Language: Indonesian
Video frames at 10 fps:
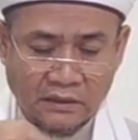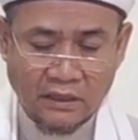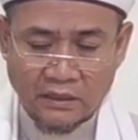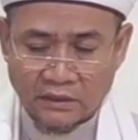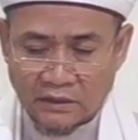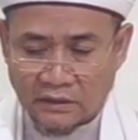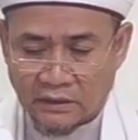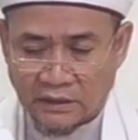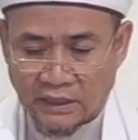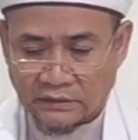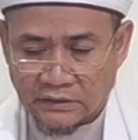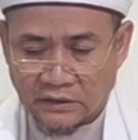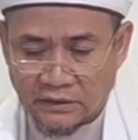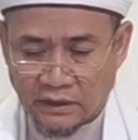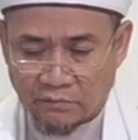Walakin irhal
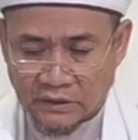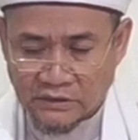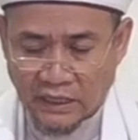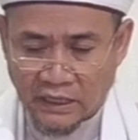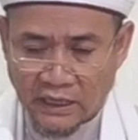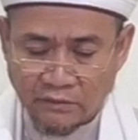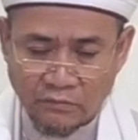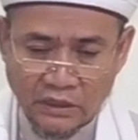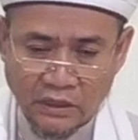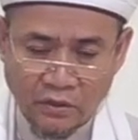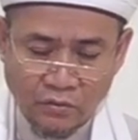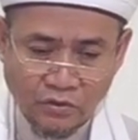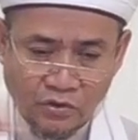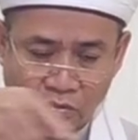minal akwan ilal mukawin.